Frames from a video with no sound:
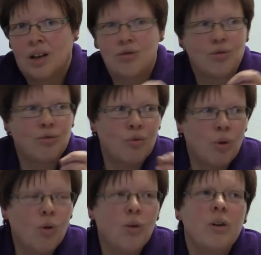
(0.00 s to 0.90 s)
Also
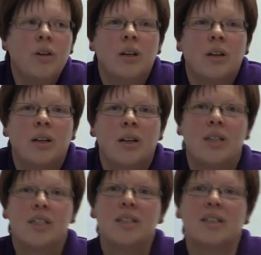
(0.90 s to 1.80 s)
wo
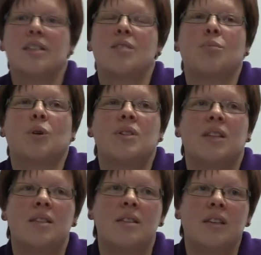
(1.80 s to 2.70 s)
ist in diesem
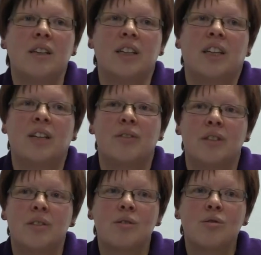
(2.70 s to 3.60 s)
Prozess
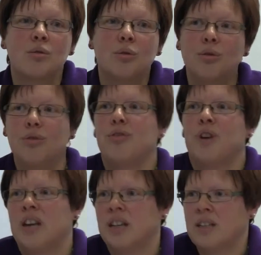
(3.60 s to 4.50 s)
irgendetwas
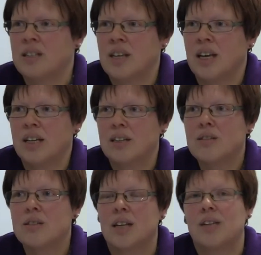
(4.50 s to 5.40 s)

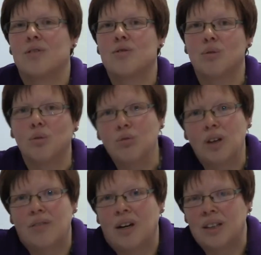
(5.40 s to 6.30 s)
Unvorhergesehenes, etwas
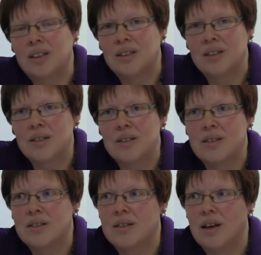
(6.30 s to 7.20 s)

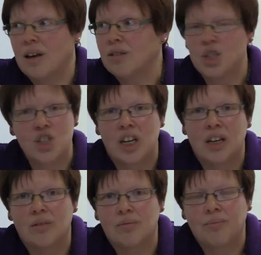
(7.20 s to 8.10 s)
Unerwartetes äh,
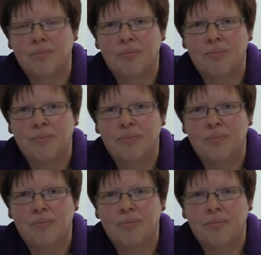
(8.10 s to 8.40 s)
geschehen.